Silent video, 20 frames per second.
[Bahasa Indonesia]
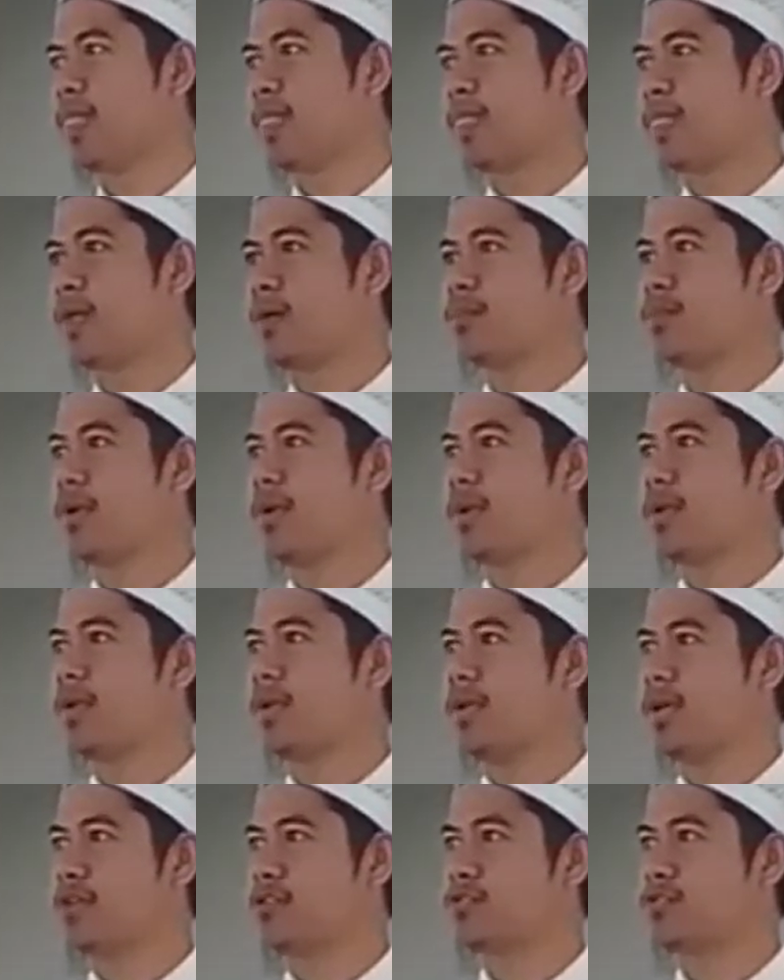Tapi
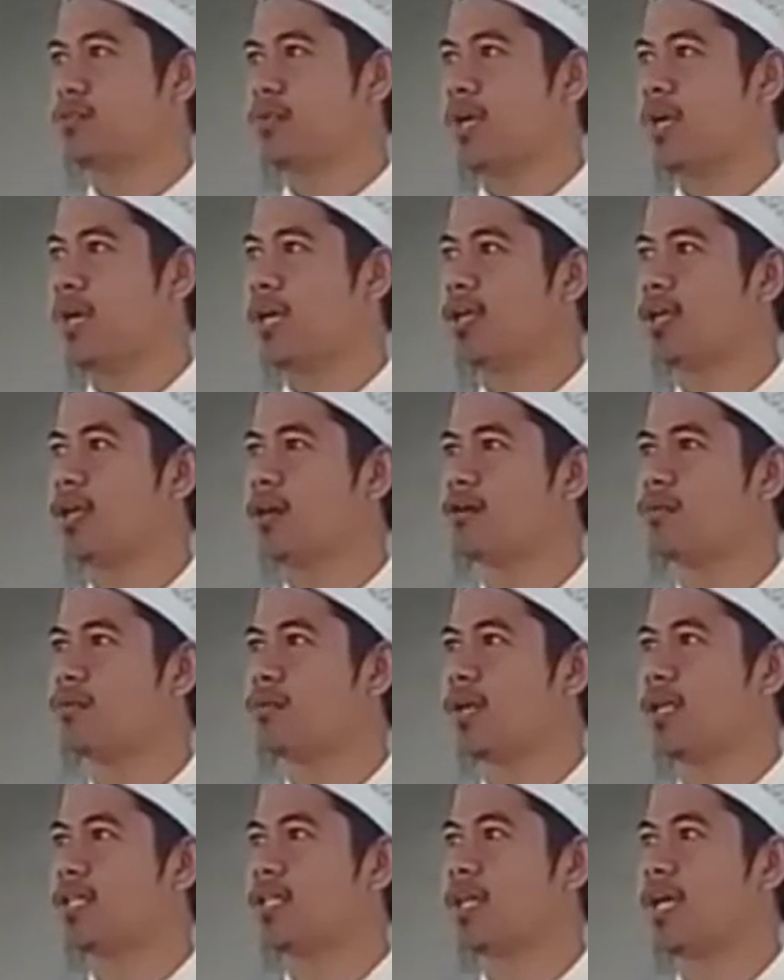Allah Subhanahu
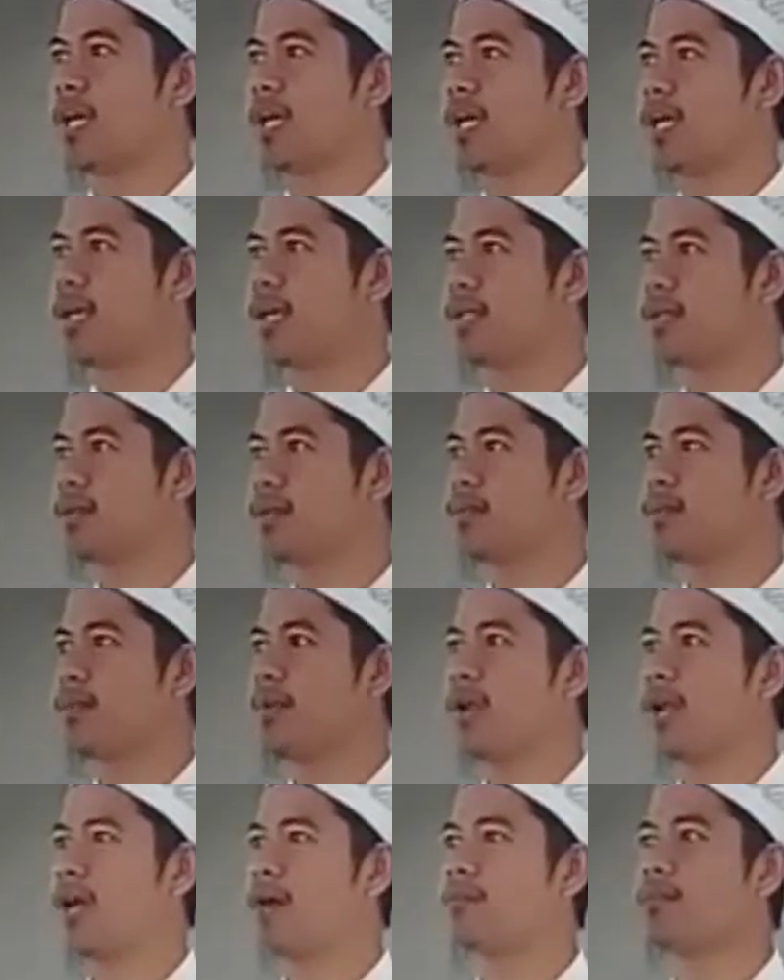wa taala
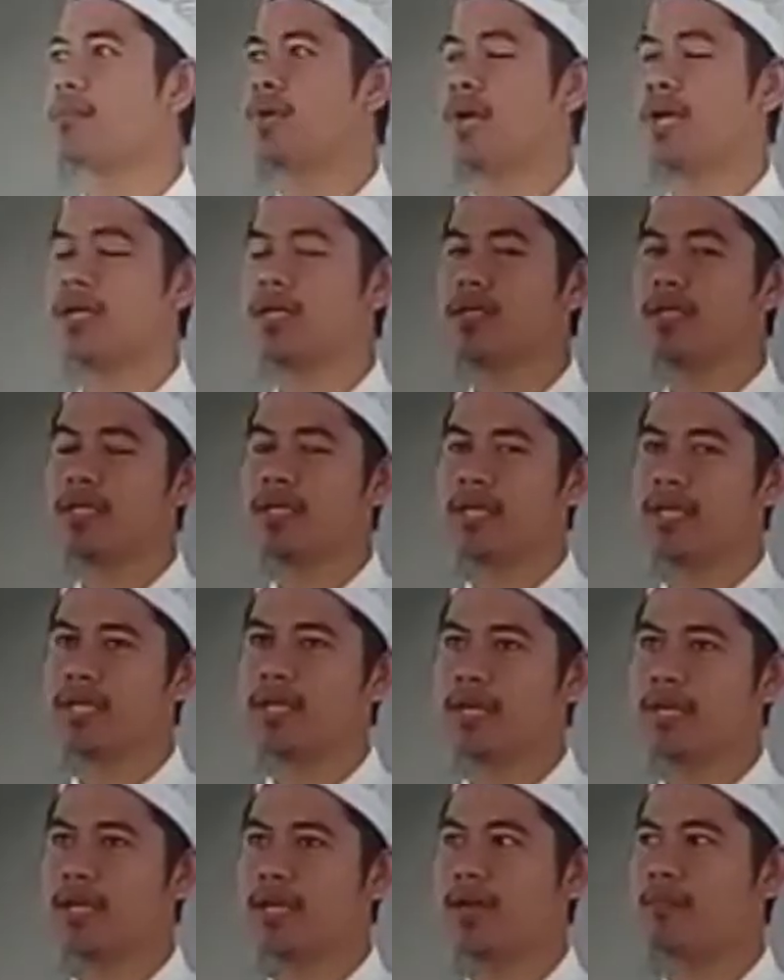menamkan dia
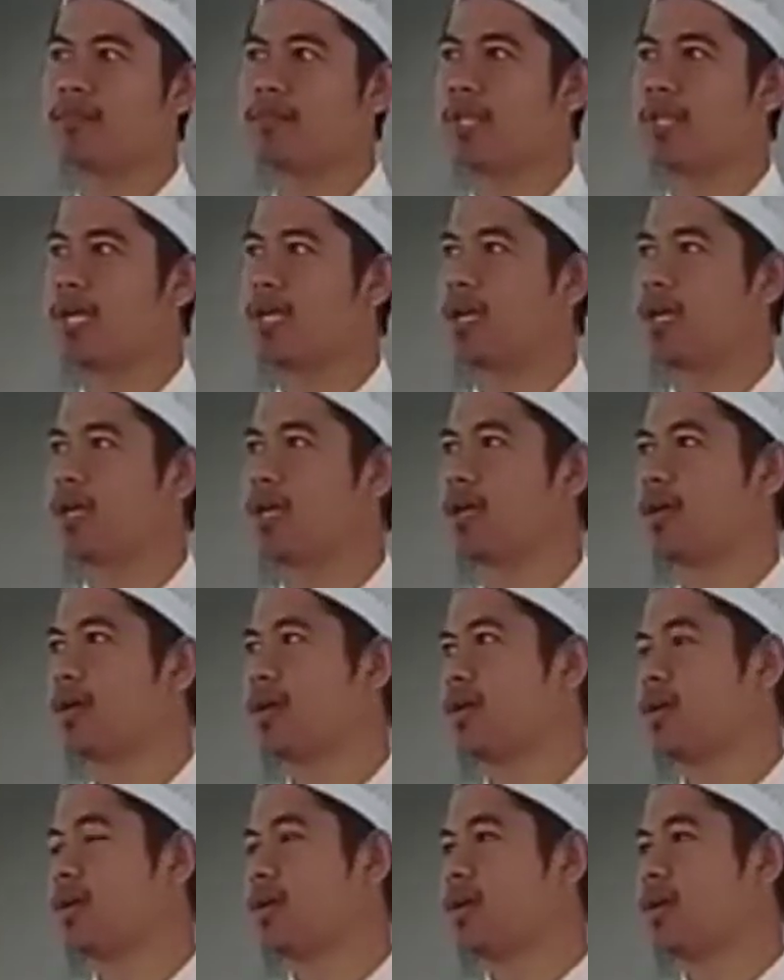ke dalam tanah
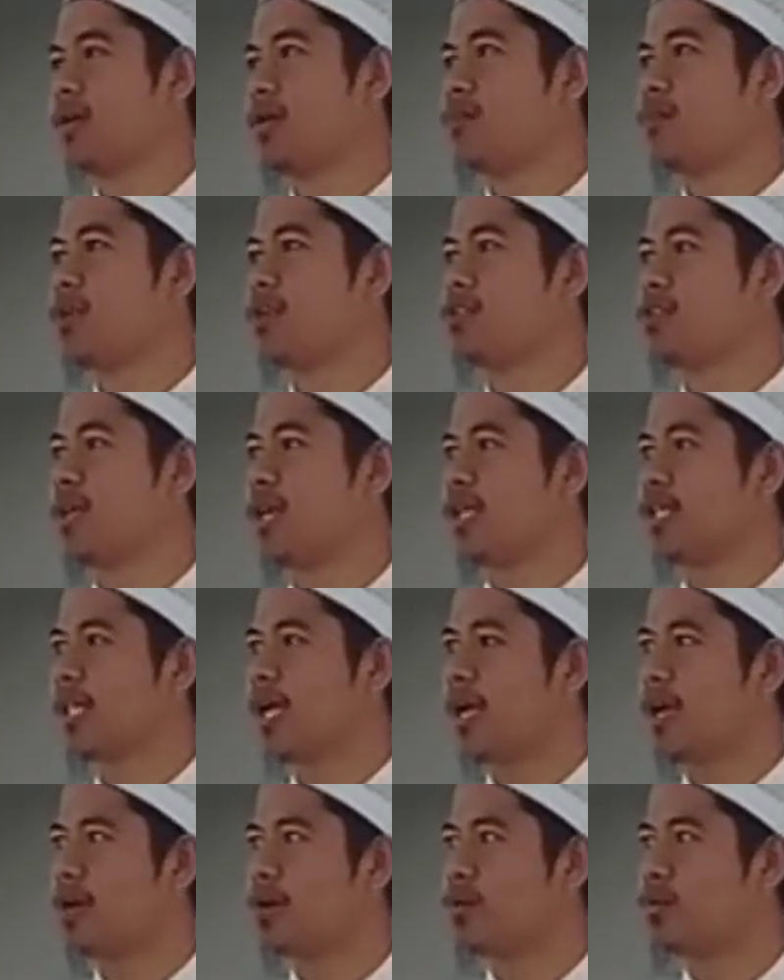
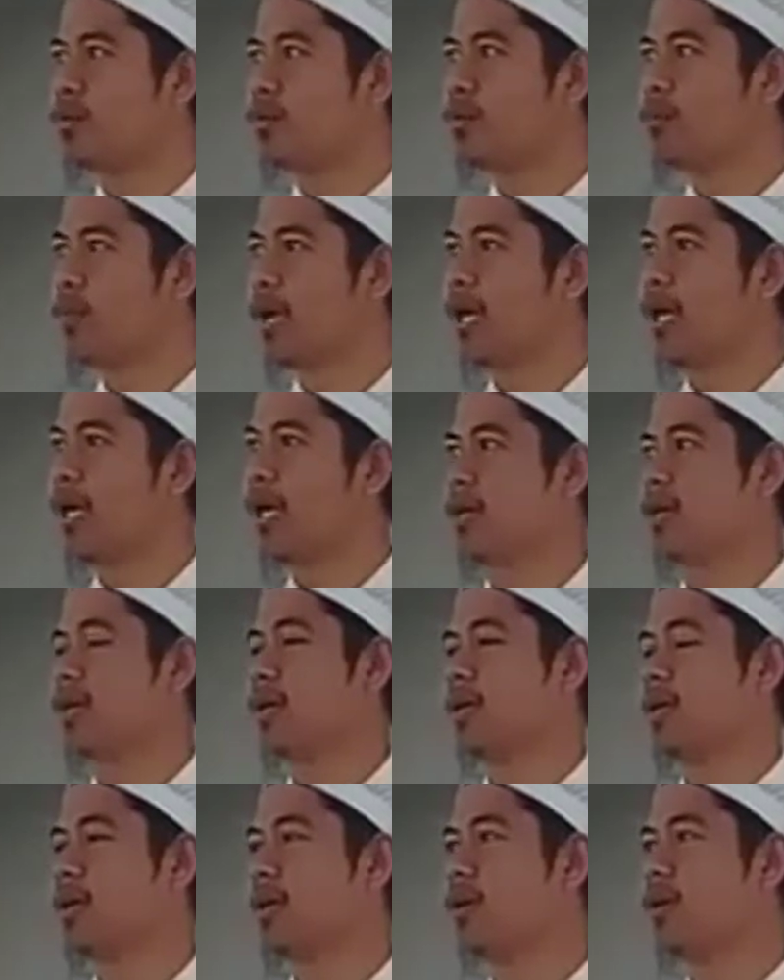beserta rumah,
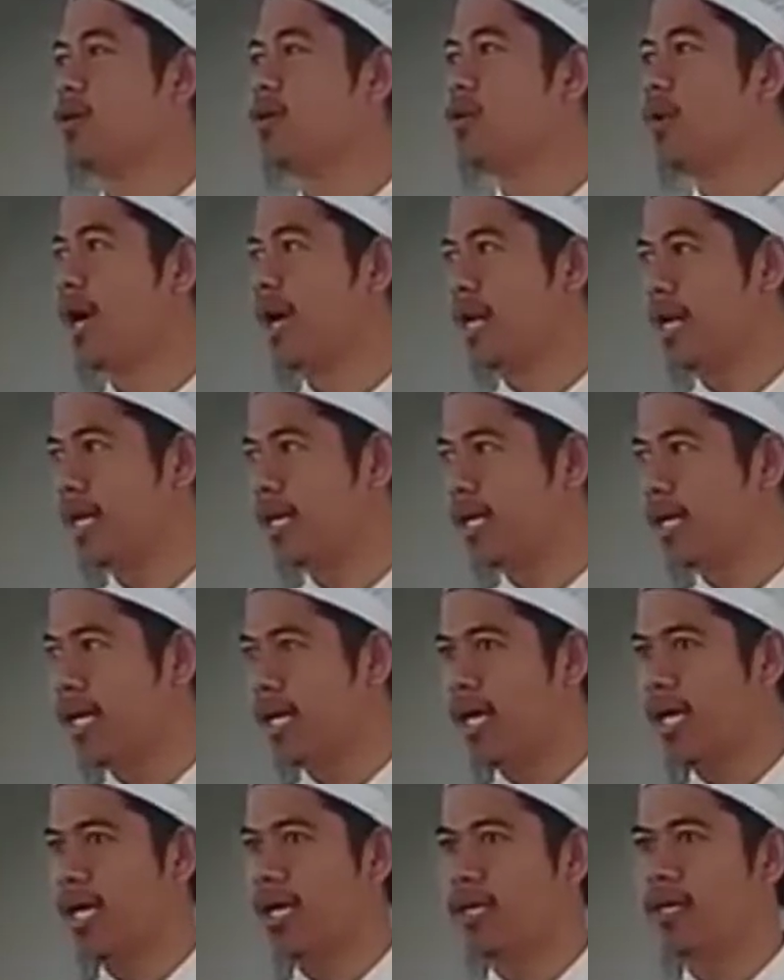
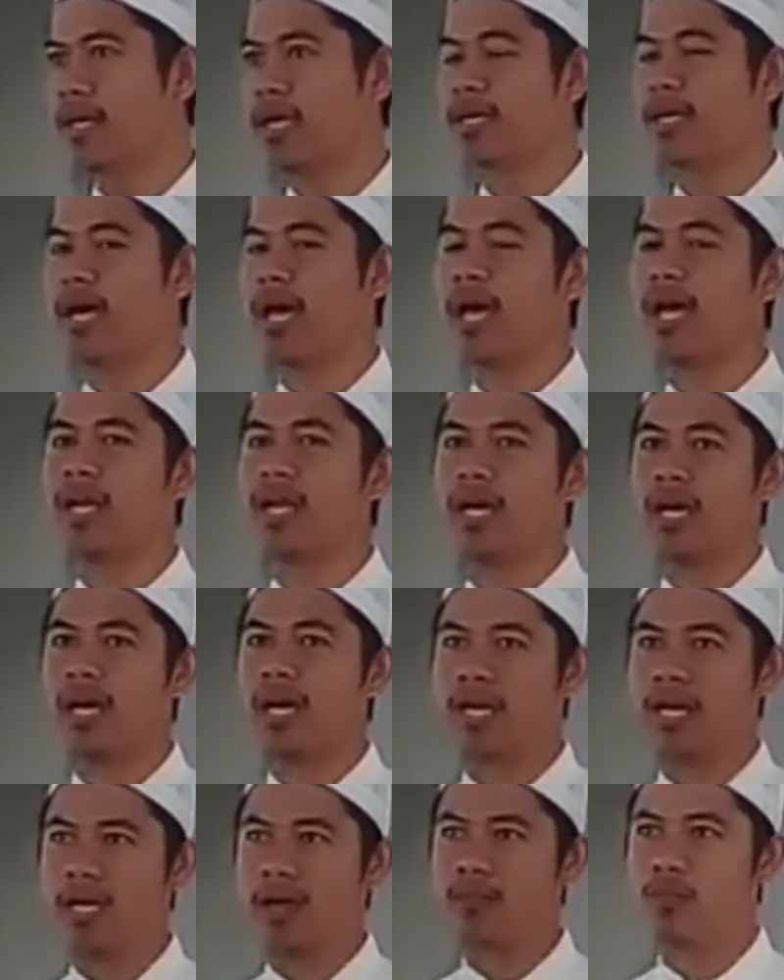keluarga dan
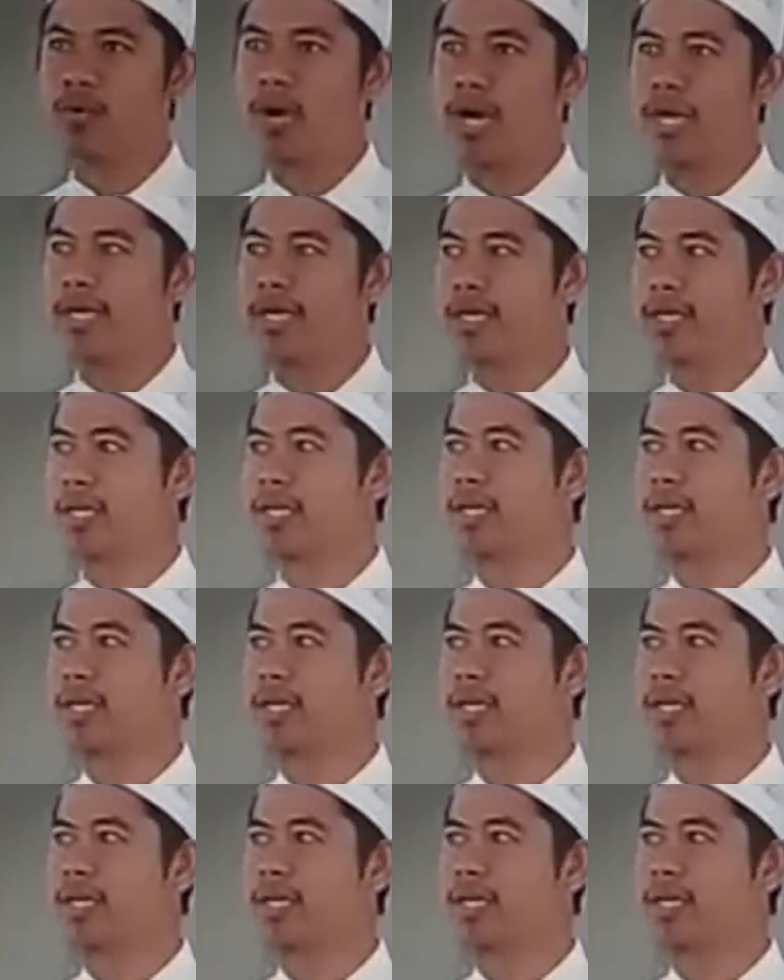anak-anak buahnya,